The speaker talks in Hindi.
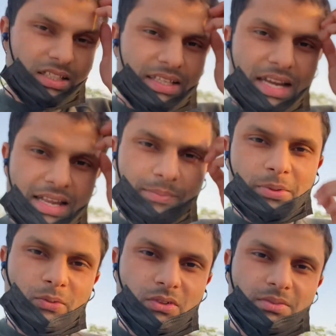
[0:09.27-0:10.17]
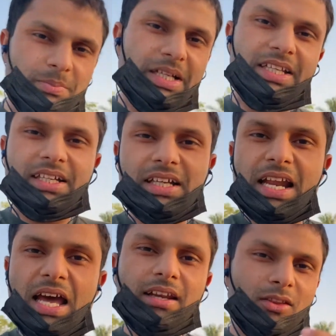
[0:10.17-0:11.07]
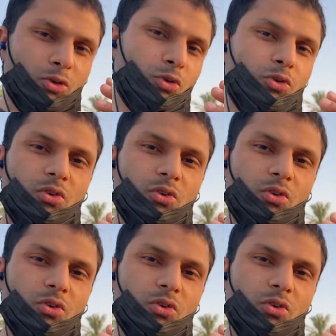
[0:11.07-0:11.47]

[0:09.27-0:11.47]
किनारे पे वो बैठेगा नहाने तो